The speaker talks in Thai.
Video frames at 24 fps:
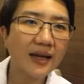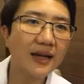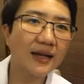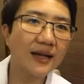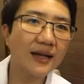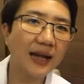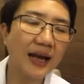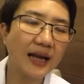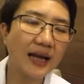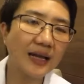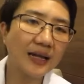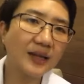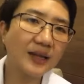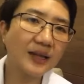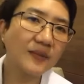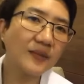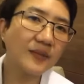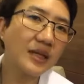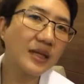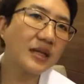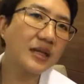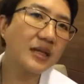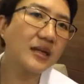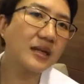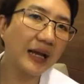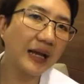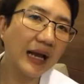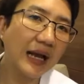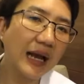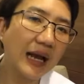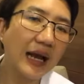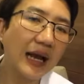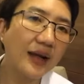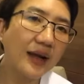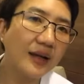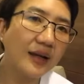นะคะ กินไม่เยอะนะคะ
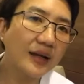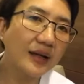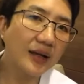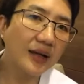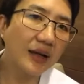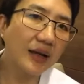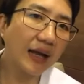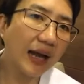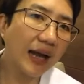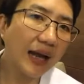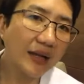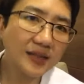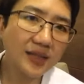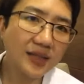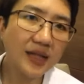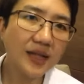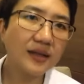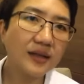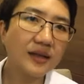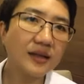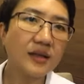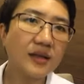นะคะ เช่น